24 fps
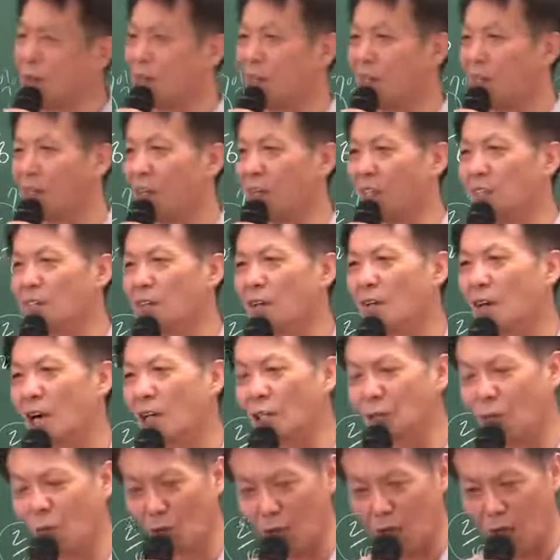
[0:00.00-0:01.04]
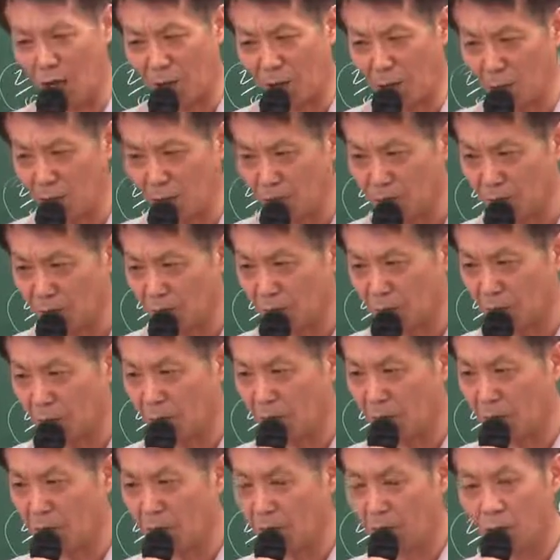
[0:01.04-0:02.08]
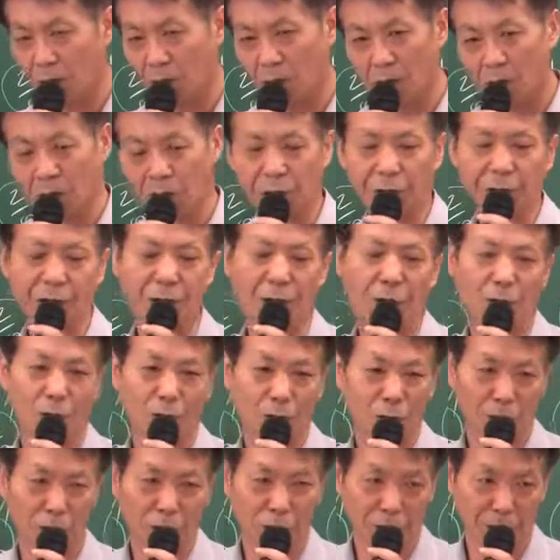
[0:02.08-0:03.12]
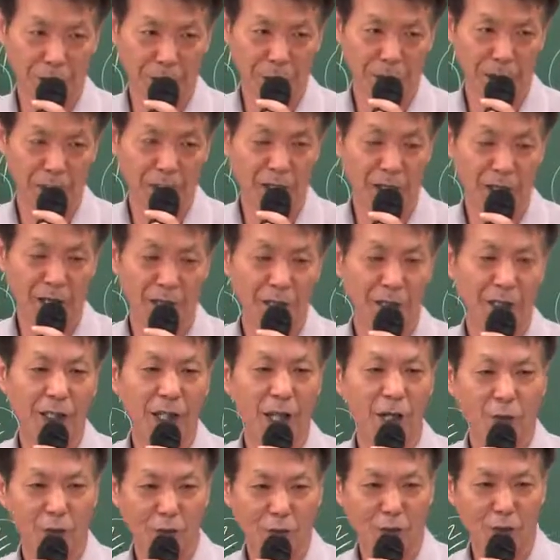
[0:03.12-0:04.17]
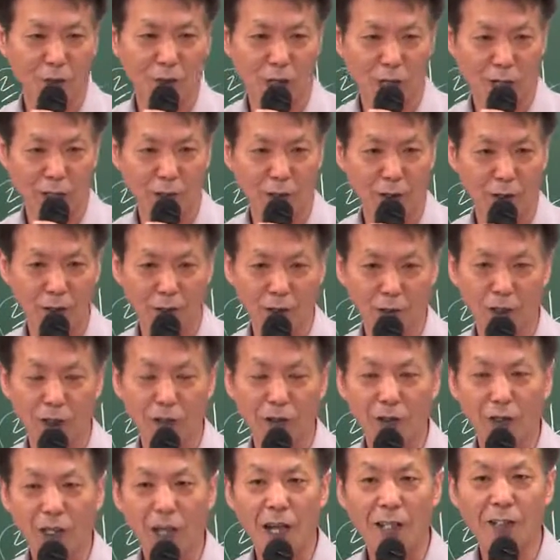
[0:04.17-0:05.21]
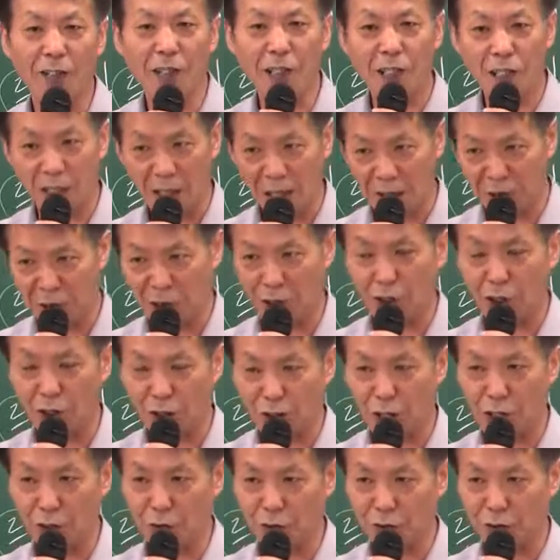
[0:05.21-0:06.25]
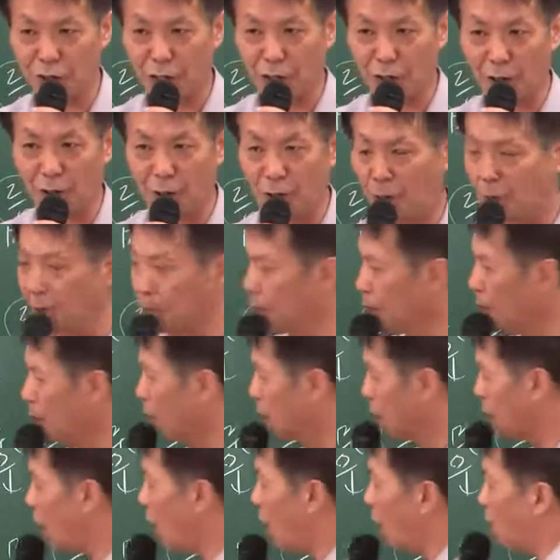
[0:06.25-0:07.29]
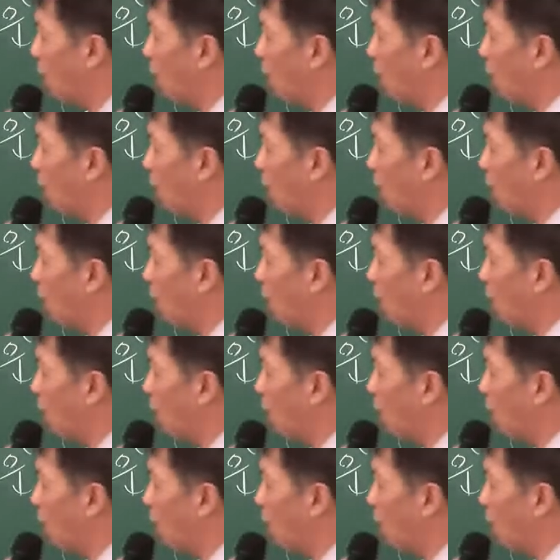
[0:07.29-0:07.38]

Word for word: 되는데 그것까지 공개하면 그때는 업무정지입니다. 이렇게 다뤘던 거예요. 그것까지 같이 기억해 주세요. 그 다음